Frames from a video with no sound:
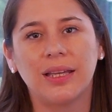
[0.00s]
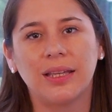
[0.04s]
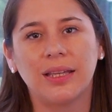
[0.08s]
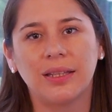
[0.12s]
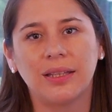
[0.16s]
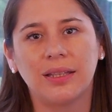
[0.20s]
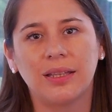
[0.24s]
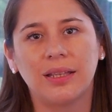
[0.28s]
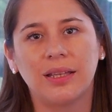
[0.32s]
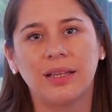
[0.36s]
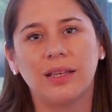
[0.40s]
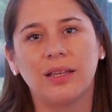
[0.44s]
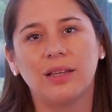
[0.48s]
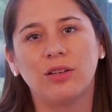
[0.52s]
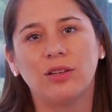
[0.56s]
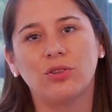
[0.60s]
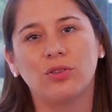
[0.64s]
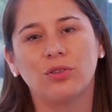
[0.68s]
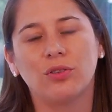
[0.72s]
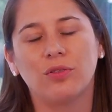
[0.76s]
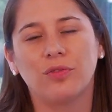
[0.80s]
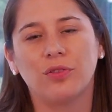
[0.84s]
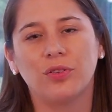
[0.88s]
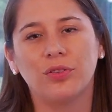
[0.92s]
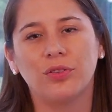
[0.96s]
este y
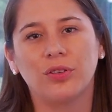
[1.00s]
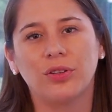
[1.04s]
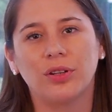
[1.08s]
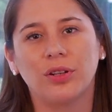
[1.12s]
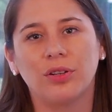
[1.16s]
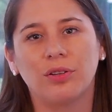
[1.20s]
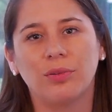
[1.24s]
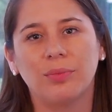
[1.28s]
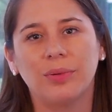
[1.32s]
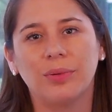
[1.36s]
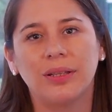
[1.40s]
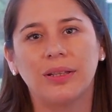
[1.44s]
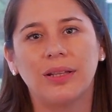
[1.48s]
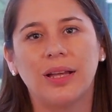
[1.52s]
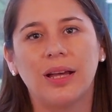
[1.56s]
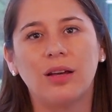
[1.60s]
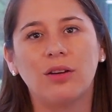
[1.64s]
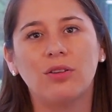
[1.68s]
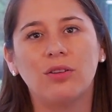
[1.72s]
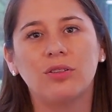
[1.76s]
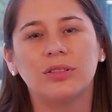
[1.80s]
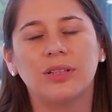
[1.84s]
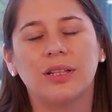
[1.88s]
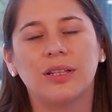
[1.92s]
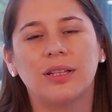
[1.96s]
otros fondos
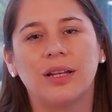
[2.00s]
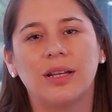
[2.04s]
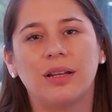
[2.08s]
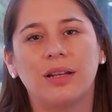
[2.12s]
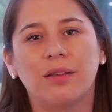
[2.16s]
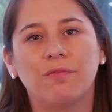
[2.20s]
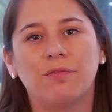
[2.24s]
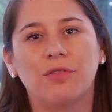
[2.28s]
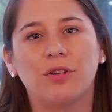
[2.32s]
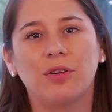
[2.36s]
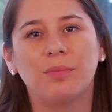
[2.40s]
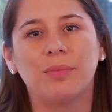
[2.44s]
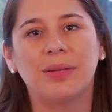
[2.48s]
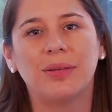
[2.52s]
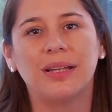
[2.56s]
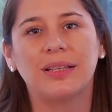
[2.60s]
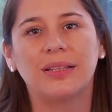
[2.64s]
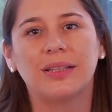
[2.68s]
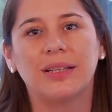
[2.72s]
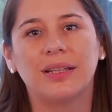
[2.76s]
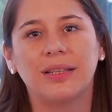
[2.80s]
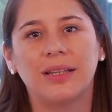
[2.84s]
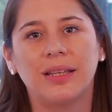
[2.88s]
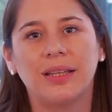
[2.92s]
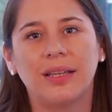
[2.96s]
recomendados en el informe de
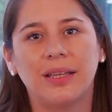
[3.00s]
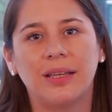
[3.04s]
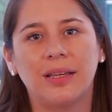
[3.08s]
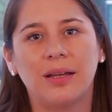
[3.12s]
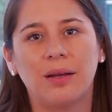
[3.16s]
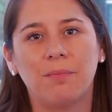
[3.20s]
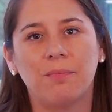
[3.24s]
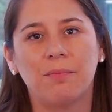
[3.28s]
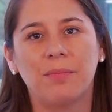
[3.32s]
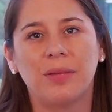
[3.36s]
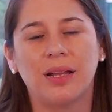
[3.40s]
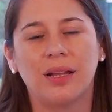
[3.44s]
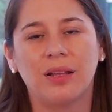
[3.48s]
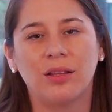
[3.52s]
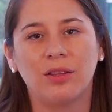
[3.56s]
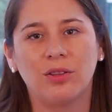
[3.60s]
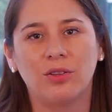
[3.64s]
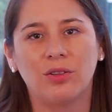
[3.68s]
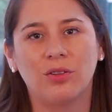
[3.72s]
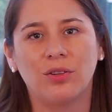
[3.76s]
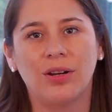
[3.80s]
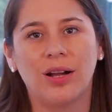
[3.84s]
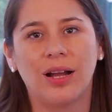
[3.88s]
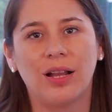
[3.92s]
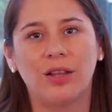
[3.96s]
estrategia
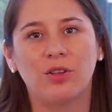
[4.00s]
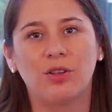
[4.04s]
mirando al